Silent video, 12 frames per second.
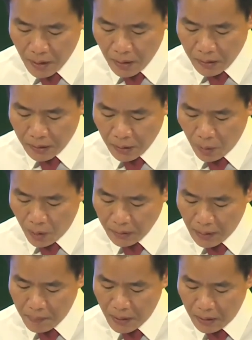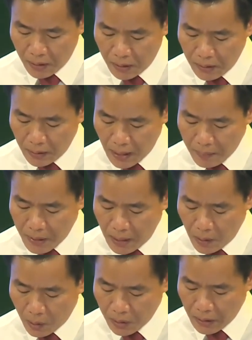Sự quan tâm hưởng ứng tham gia
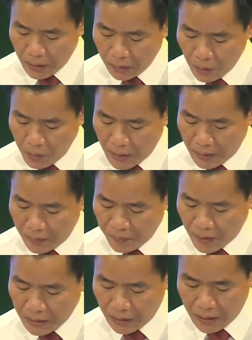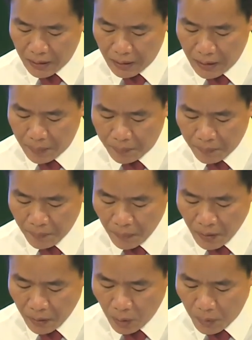hỗ trợ thúc đẩy phát triển khởi nghiệp,
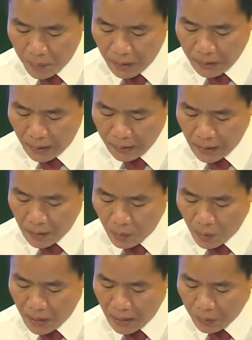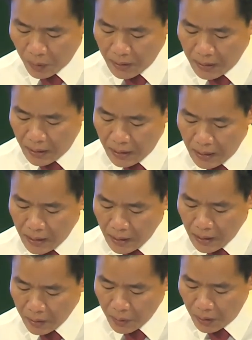đổi mới sáng tạo của các doanh nhân,
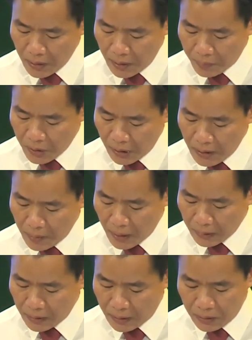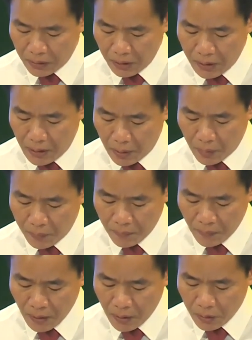doanh nghiệp trên địa bàn tỉnh chưa nhiều.
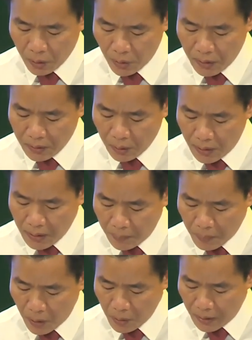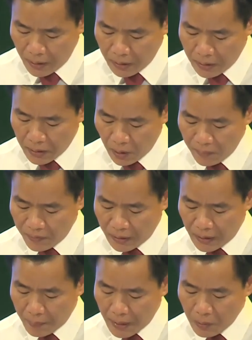Số lượng doanh nghiệp còn ít so với
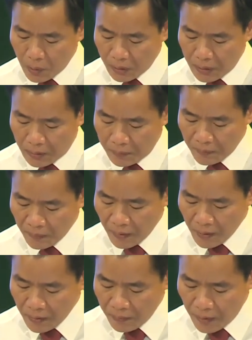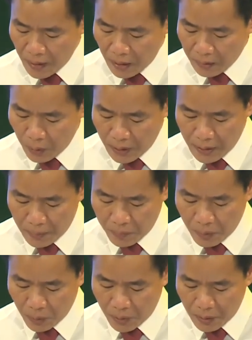tiềm năng của tỉnh và các doanh nghiệp
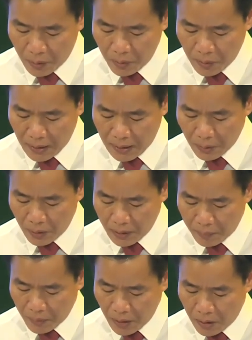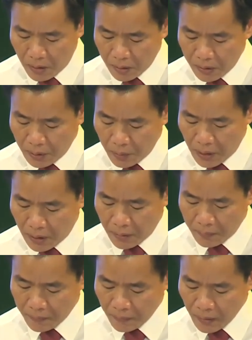chủ yếu là doanh nghiệp nhỏ, siêu
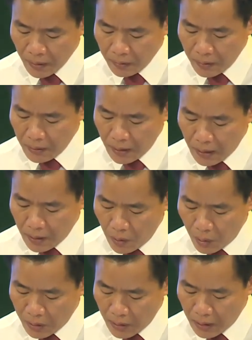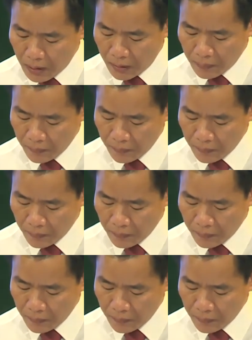nhỏ tinh thần hỗ trợ